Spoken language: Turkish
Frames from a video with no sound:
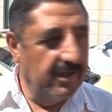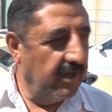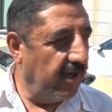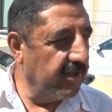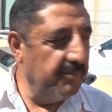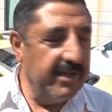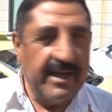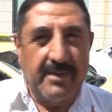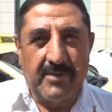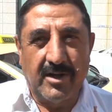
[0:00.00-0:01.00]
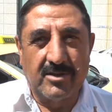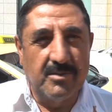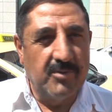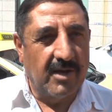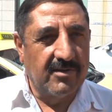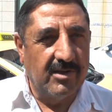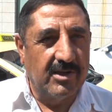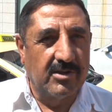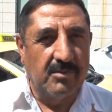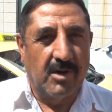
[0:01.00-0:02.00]
Adam nereye bıraktım, nasıl
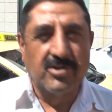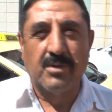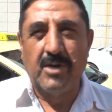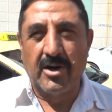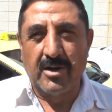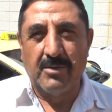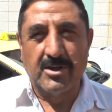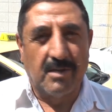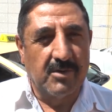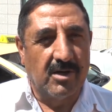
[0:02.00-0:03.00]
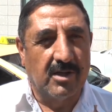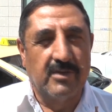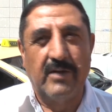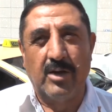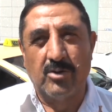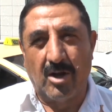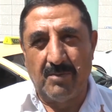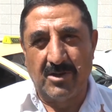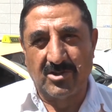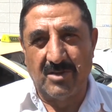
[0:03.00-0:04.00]
ettim, acaba arabada mı kaldı veya daha
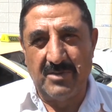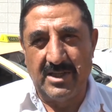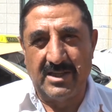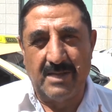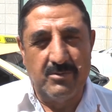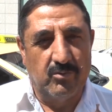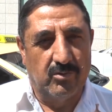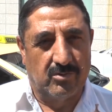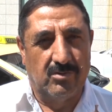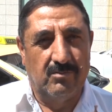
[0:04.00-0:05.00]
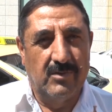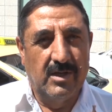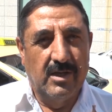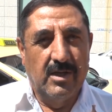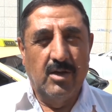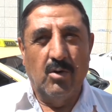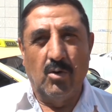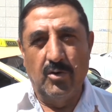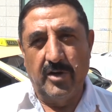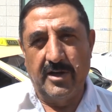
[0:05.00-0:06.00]
başka bir yerde mi unuttum?
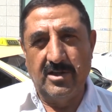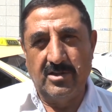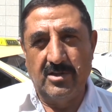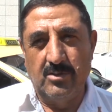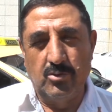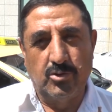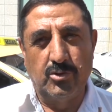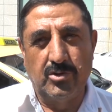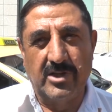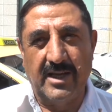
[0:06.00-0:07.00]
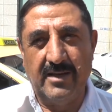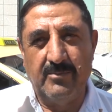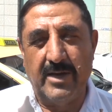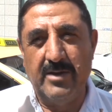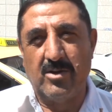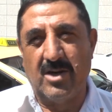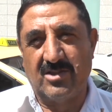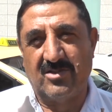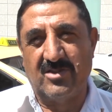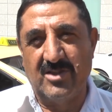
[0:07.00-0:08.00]
Onları düşünürken beni
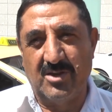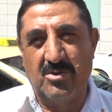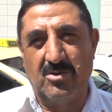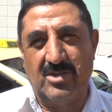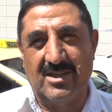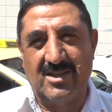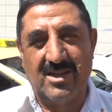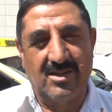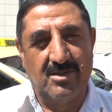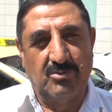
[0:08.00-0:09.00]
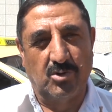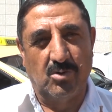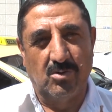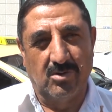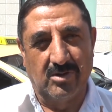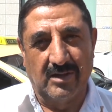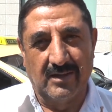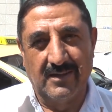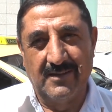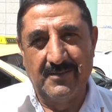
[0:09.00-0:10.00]
karşısında görünce zaten adam şok oldu.
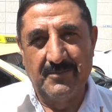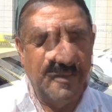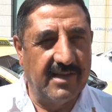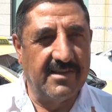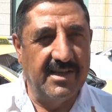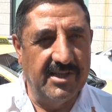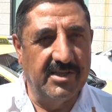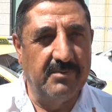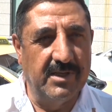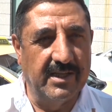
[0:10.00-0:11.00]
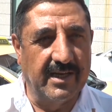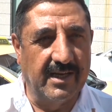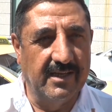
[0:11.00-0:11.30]
87 bin lira.